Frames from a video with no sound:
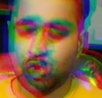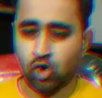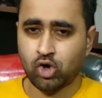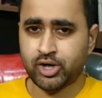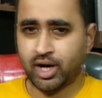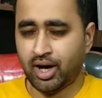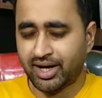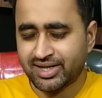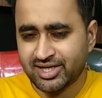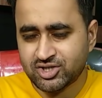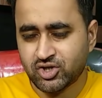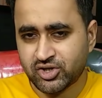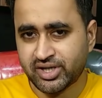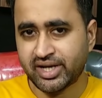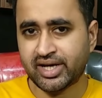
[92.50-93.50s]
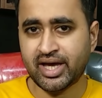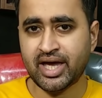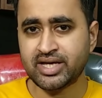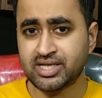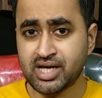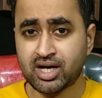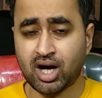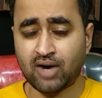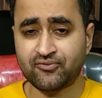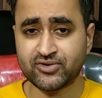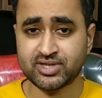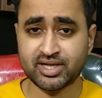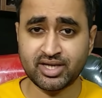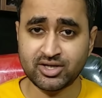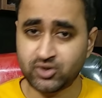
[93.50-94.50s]
ओके okay, अगली जो ट्रिक है ये काफ़ी
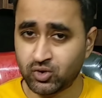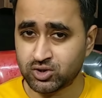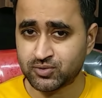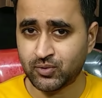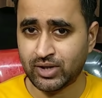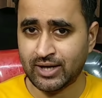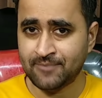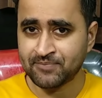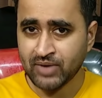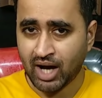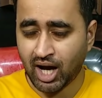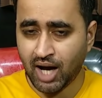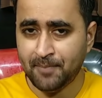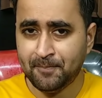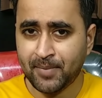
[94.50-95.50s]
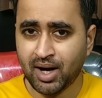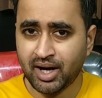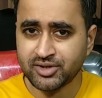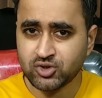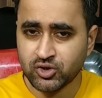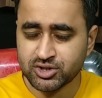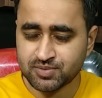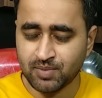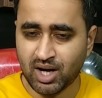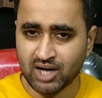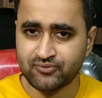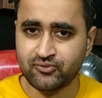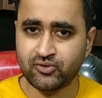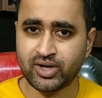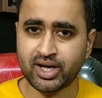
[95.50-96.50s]
ज़्यादा यूज़फुल है आपका जो
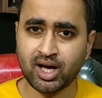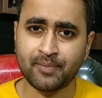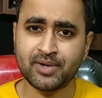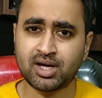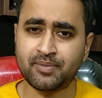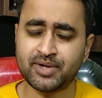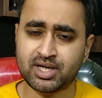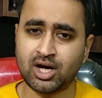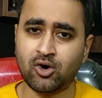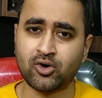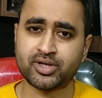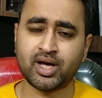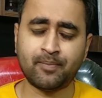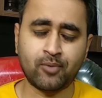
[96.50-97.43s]
स्मार्टफोन है कभी कभी क्या होता